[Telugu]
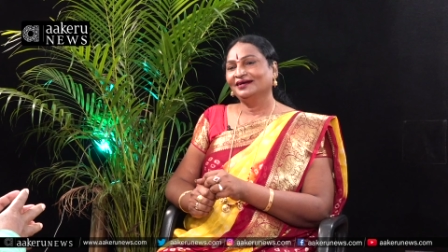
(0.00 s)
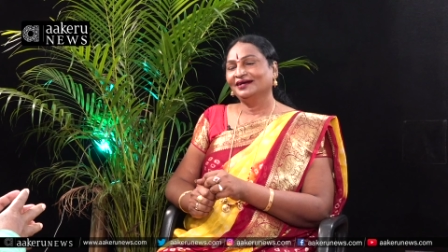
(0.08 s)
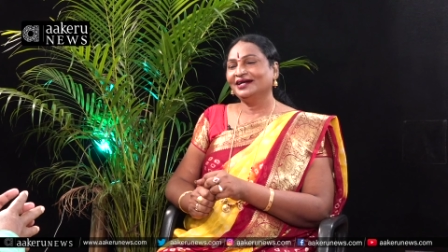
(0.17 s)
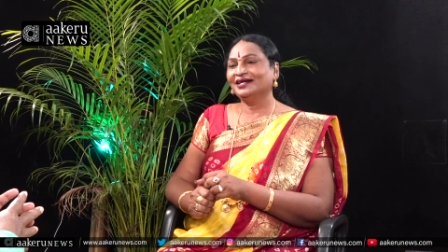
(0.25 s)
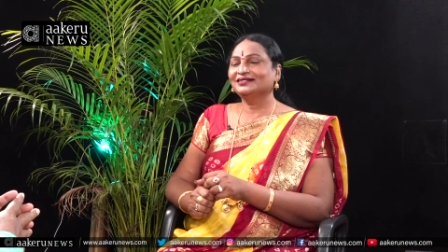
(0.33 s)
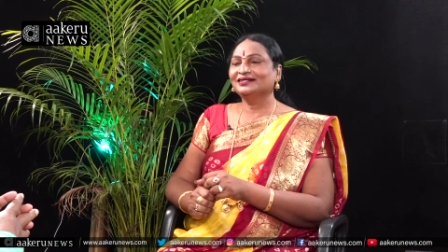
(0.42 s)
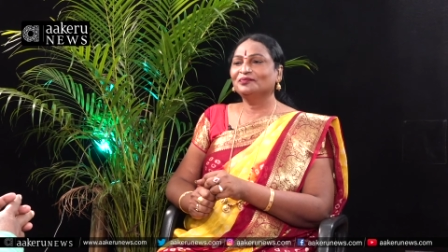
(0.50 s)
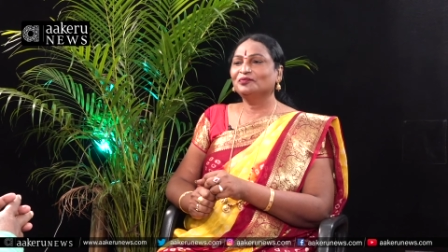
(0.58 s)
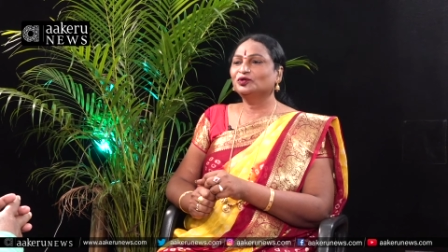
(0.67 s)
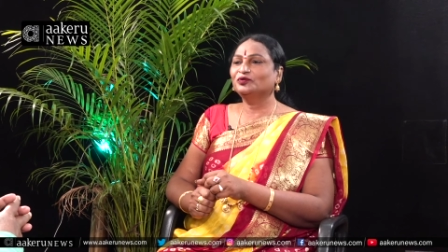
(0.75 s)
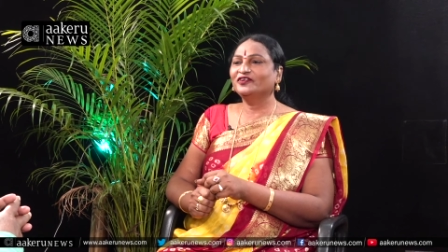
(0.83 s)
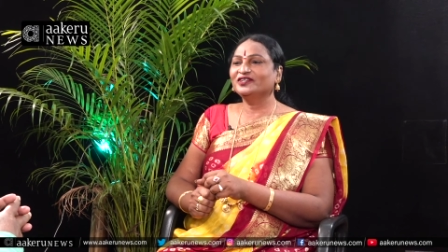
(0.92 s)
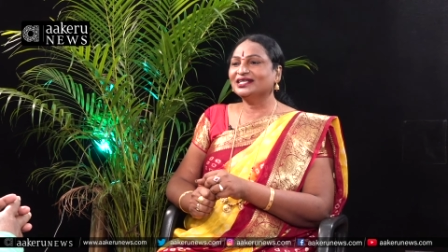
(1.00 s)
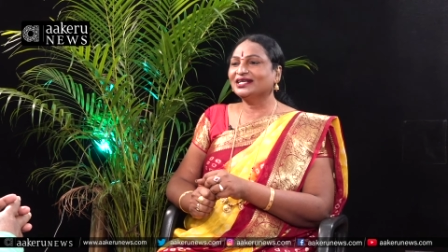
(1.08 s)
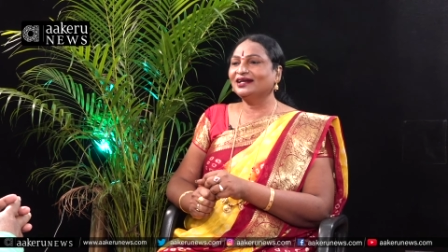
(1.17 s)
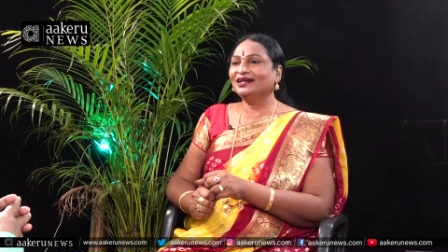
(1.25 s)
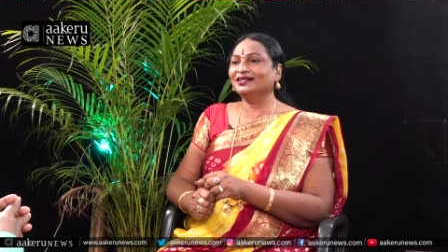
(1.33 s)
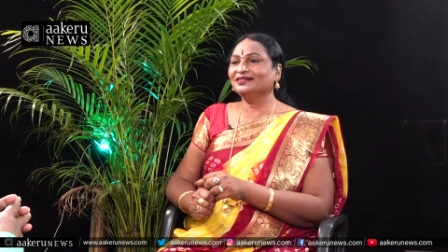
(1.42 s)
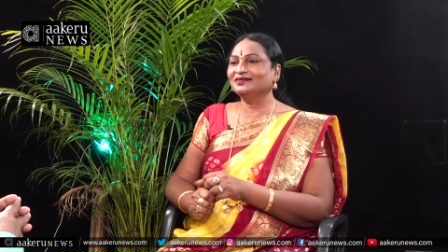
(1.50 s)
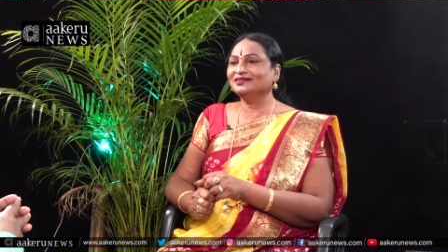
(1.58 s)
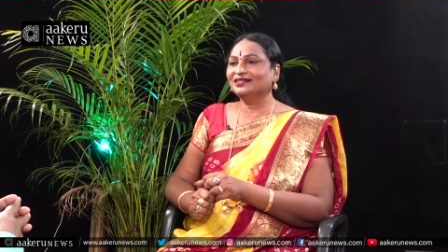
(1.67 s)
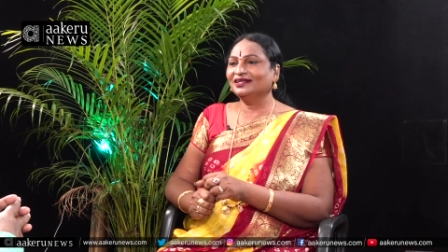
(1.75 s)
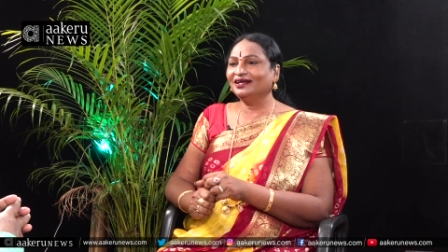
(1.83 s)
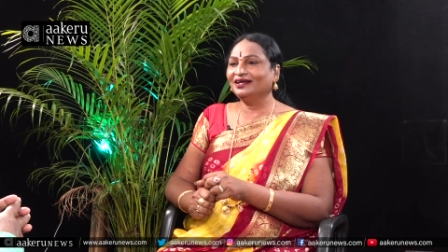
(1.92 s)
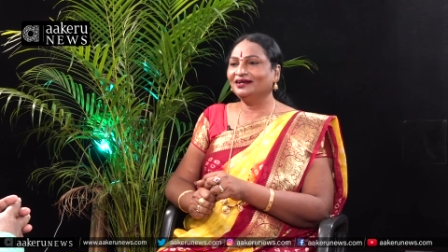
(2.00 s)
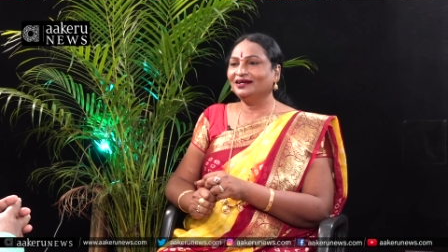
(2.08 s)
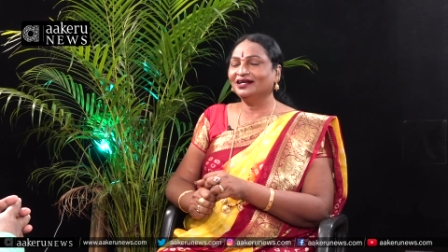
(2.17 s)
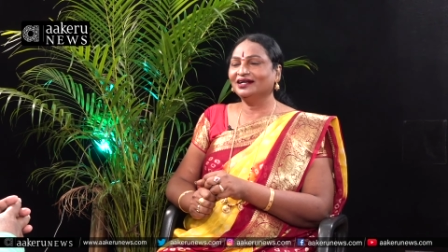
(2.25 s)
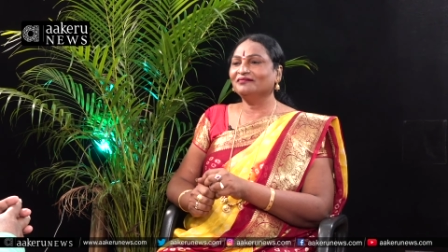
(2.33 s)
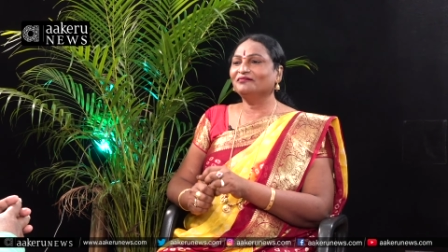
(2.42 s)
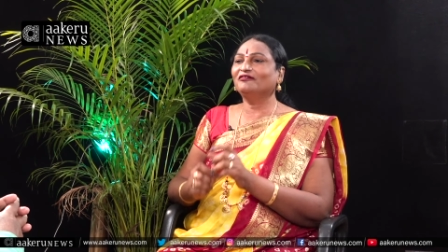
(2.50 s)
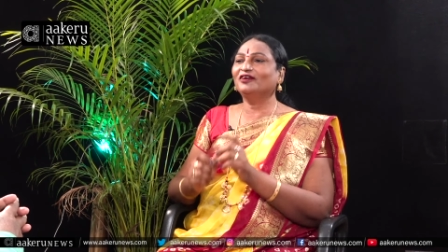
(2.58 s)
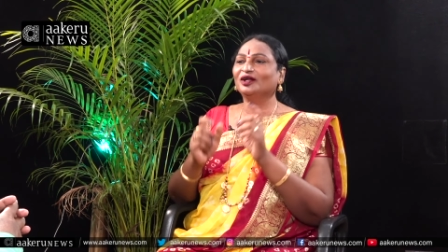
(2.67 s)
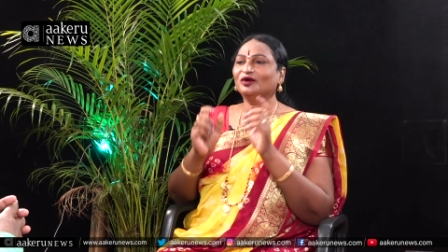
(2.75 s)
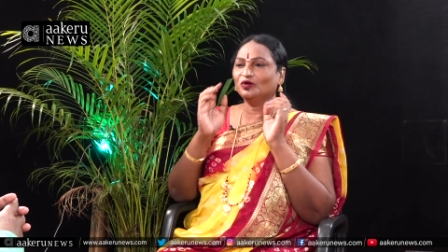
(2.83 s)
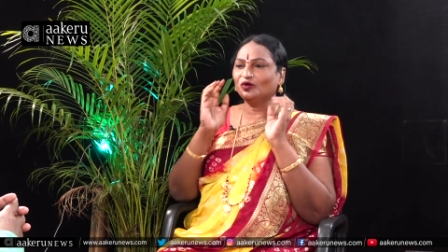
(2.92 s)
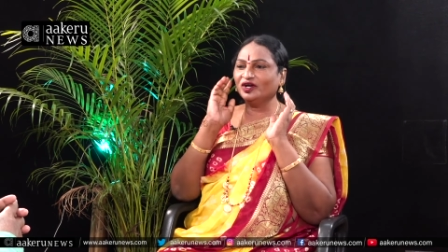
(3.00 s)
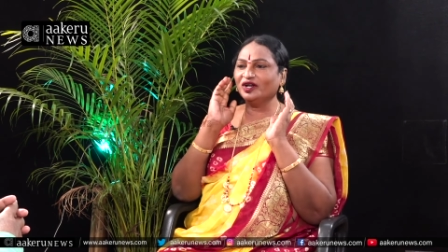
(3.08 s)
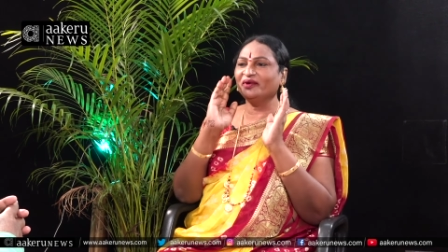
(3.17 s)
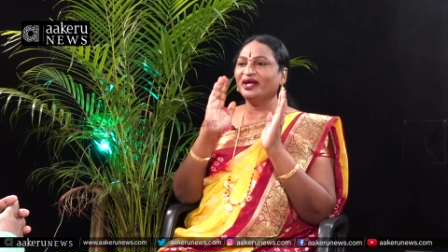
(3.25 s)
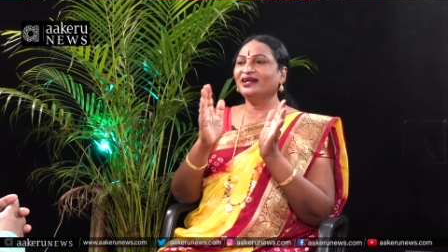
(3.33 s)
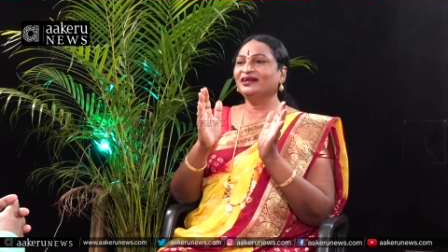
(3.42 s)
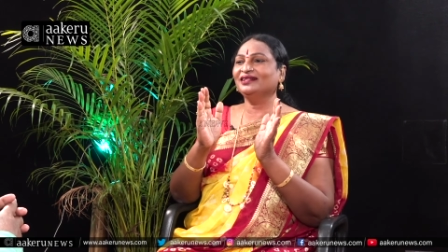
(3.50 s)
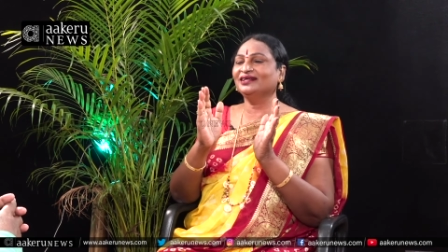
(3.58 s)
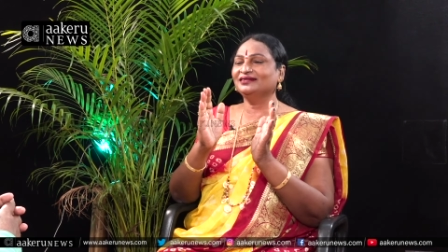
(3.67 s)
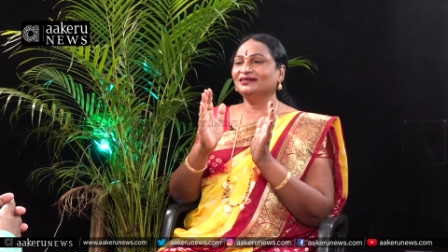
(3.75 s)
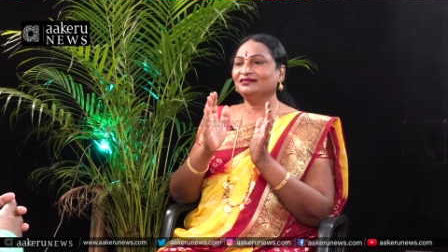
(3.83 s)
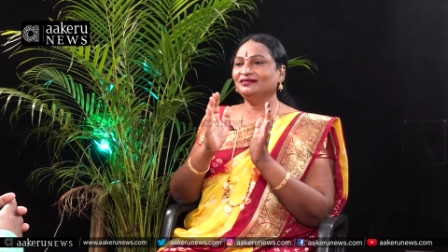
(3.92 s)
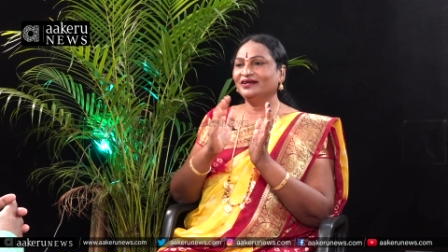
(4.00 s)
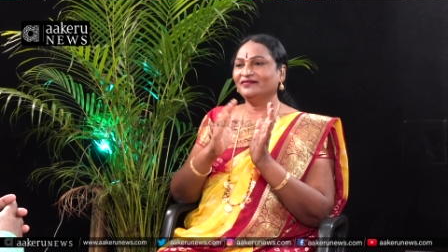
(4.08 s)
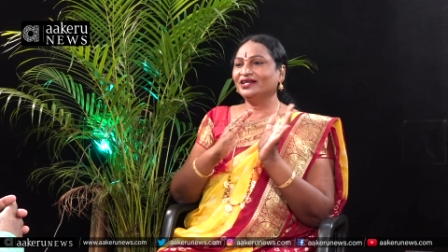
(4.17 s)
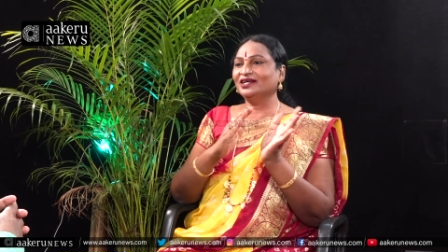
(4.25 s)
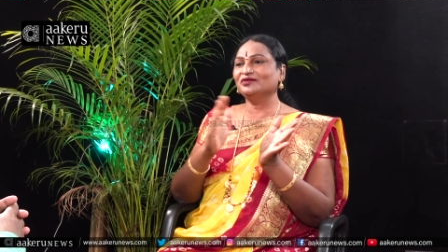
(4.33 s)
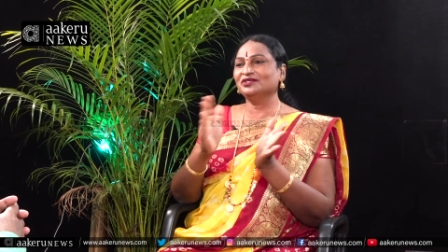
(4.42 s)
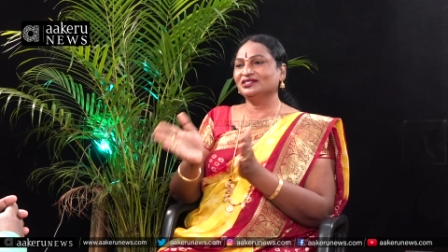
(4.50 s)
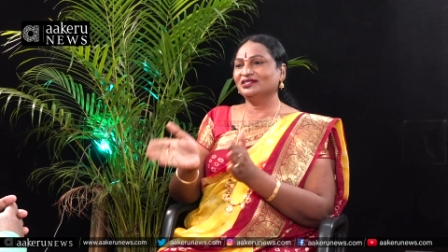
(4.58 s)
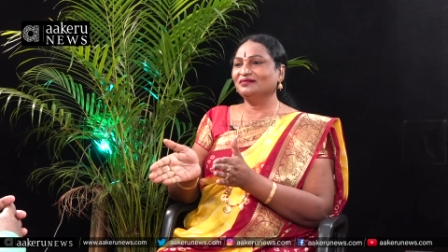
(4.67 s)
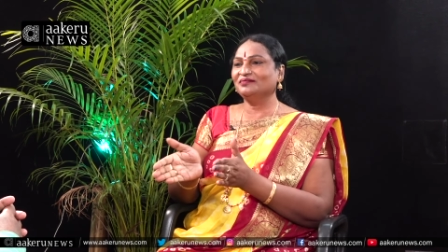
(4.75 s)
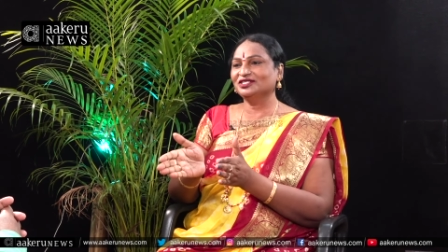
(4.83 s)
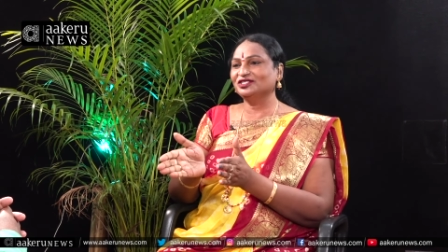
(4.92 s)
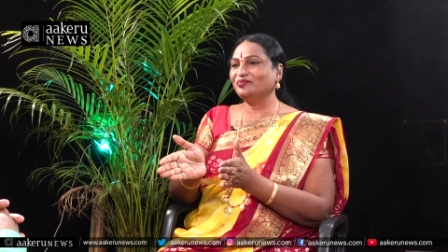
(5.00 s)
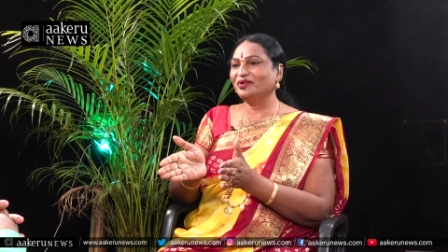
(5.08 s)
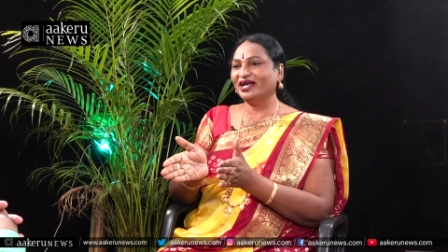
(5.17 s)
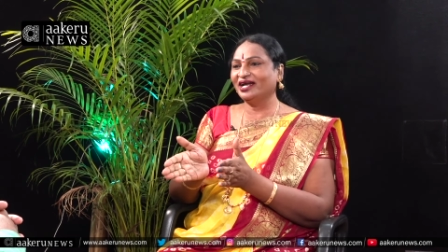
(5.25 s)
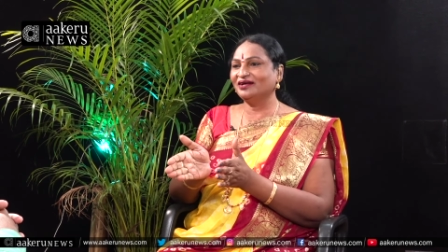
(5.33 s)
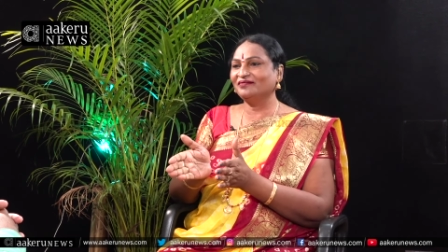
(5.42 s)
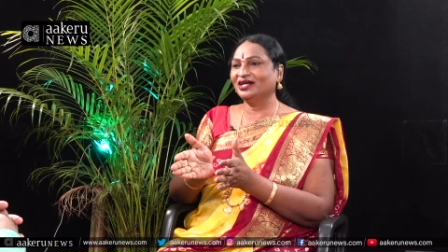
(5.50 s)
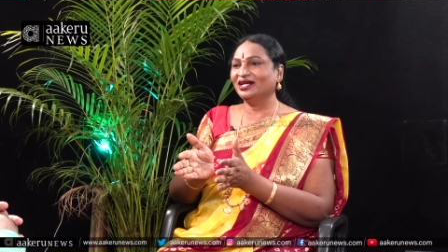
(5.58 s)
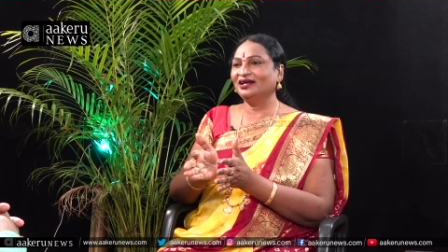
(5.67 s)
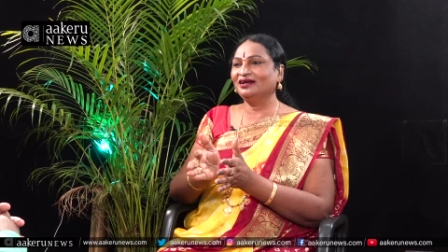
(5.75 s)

అంటే సార్ ఇప్పుడు ఫిజికల్గా చూస్తే అంటే వాళ్ళ కోణం ఏంటిది అసలు ఎవరికి ఉచిత బస్సు ప్రయాణం అనే